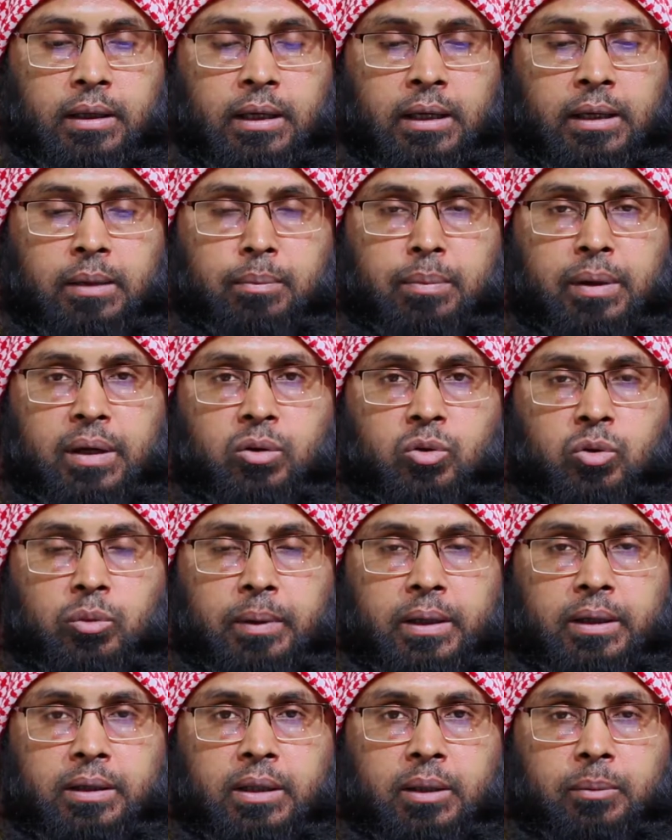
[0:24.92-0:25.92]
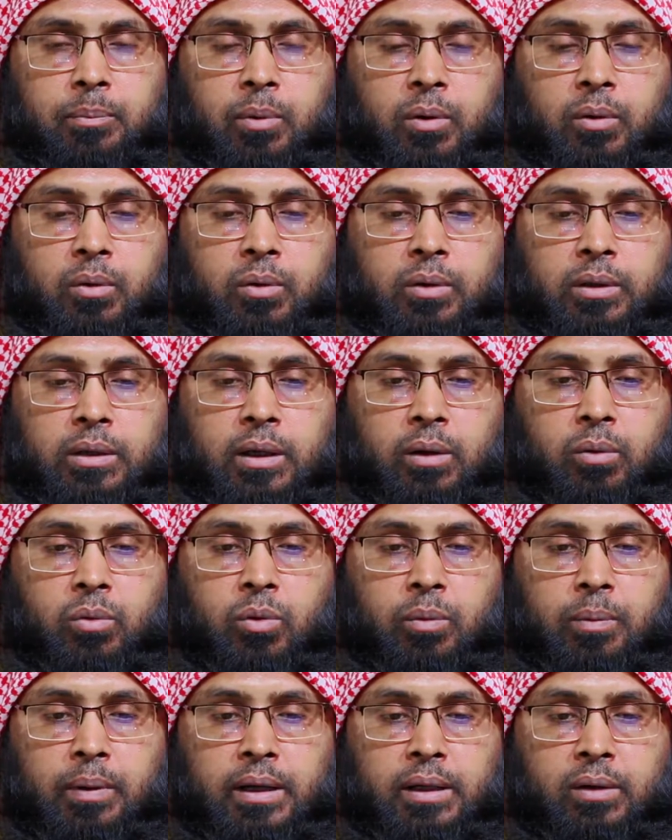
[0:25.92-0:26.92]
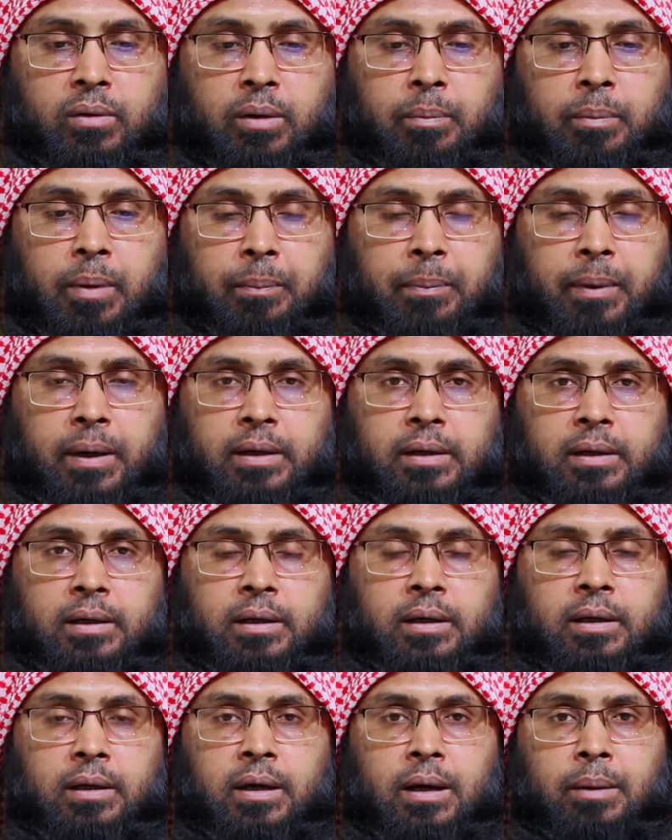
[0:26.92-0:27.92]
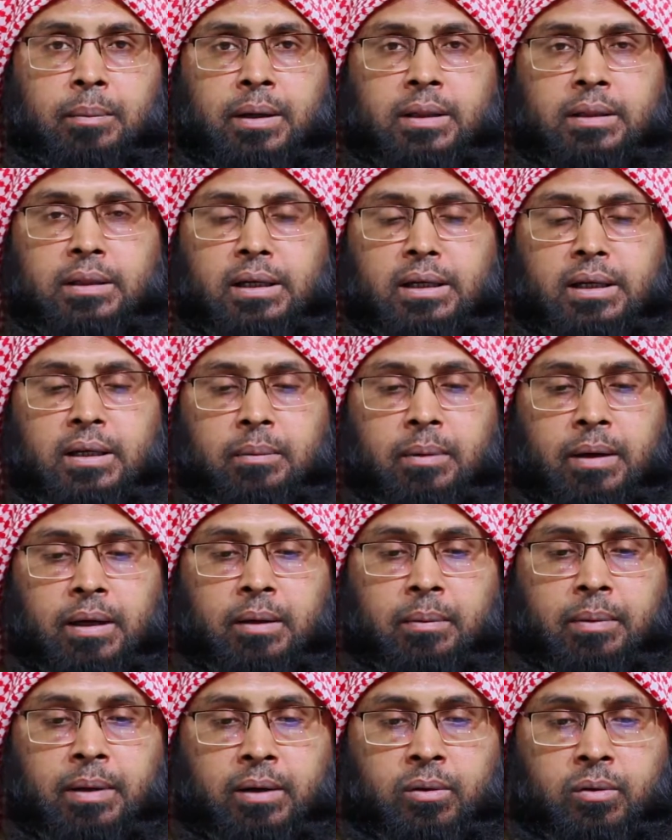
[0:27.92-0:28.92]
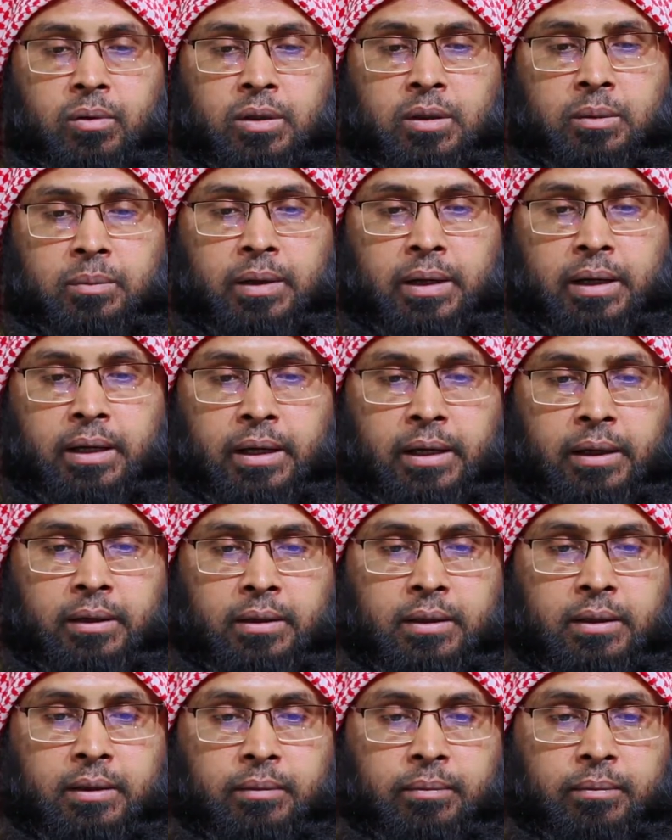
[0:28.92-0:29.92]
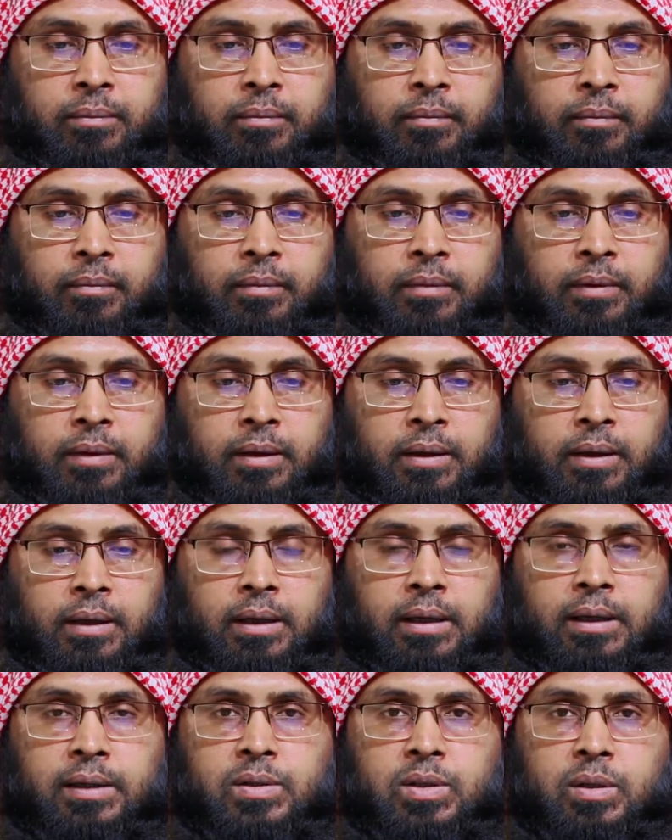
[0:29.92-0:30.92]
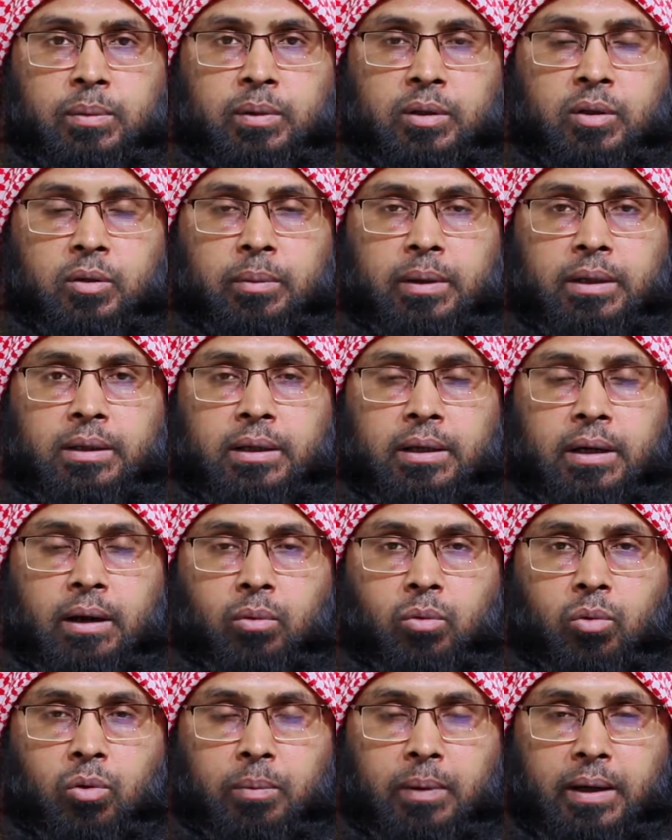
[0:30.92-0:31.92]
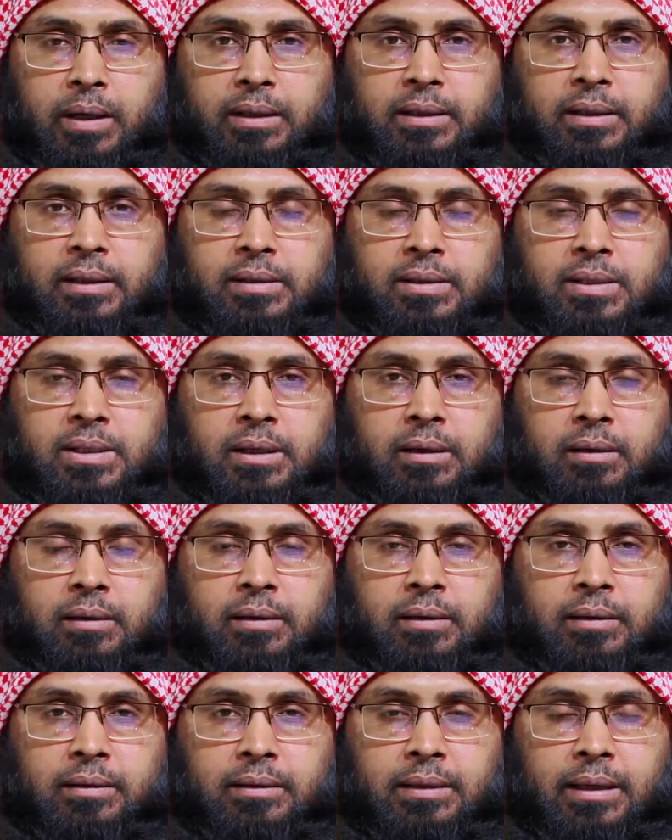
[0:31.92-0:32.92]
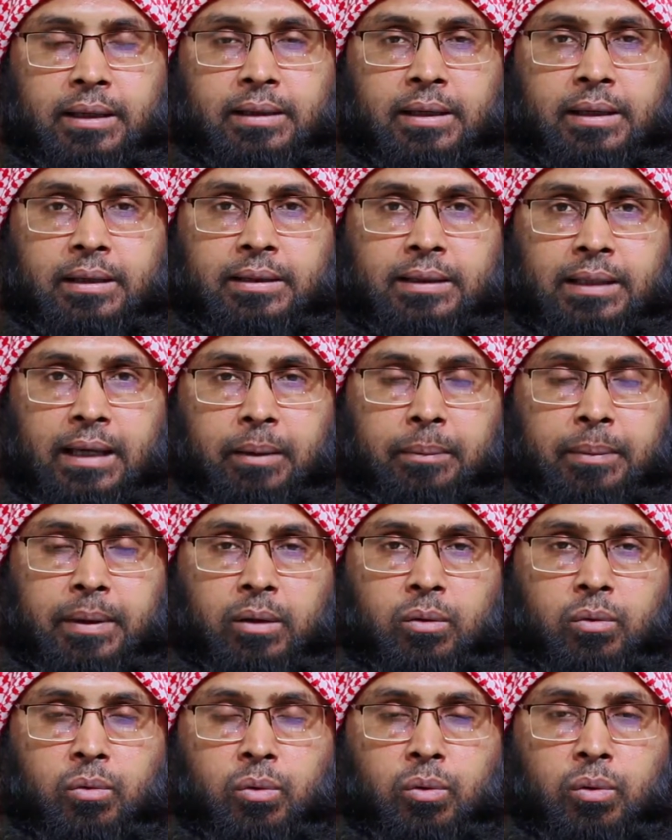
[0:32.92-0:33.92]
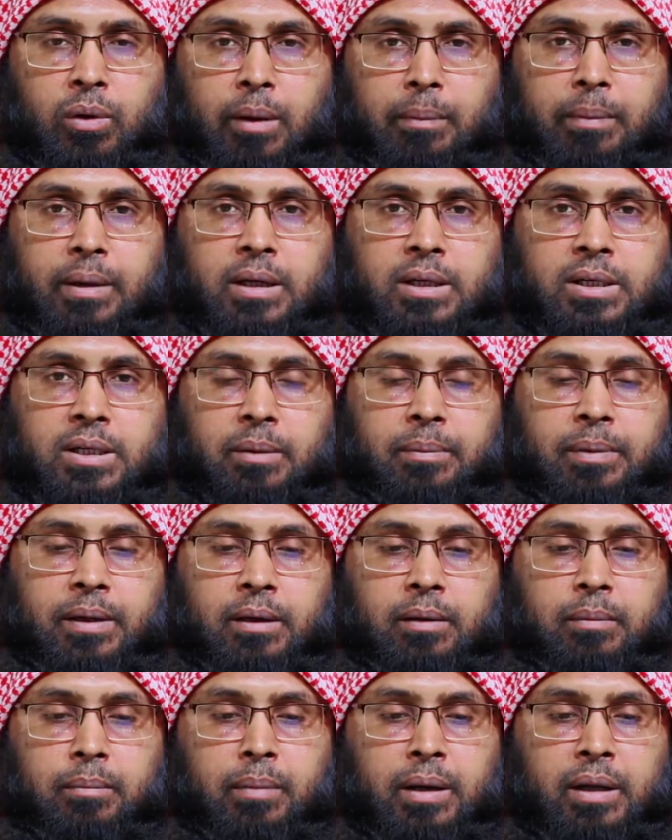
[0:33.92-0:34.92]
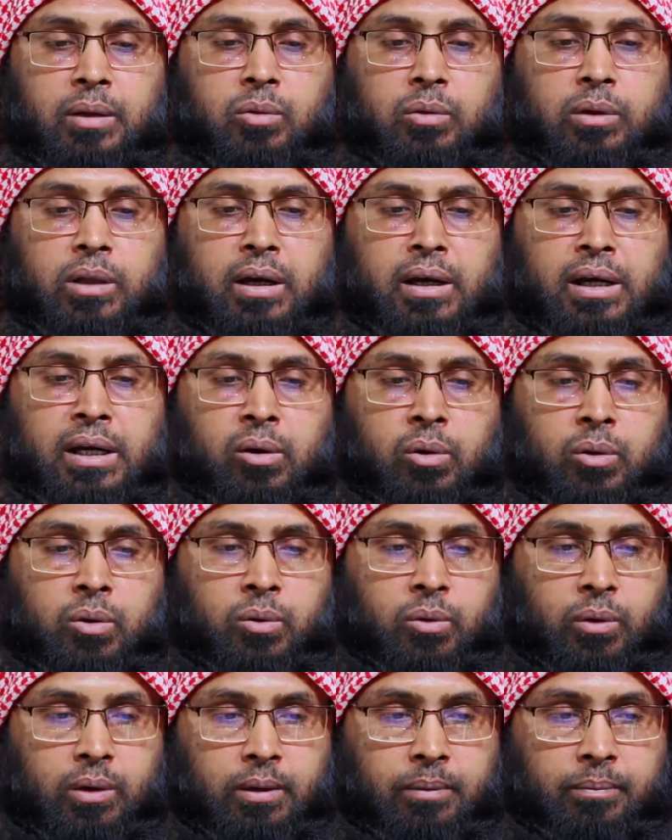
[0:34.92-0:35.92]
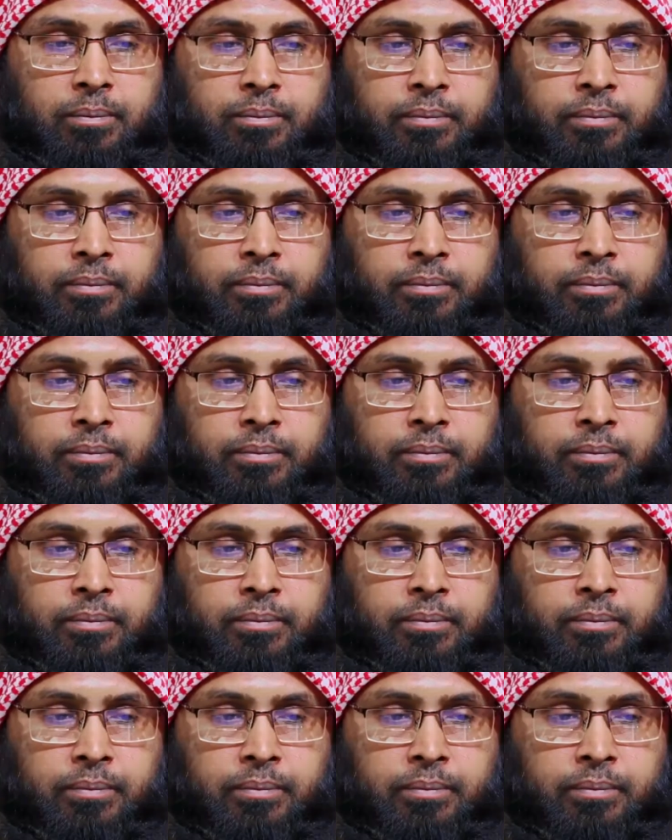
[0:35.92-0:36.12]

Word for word: এই মৃত ব্যক্তির পক্ষ থেকে কোরবানি দেওয়ার ব্যাপারটিকে আমরা তিনটা ভাগে ভাগ করতে পারি এক জীবিত ব্যক্তিরা কোরবানি দিচ্ছে তাদের তাবে অনুগামী হিসাবে মৃতদের নিয়ত করা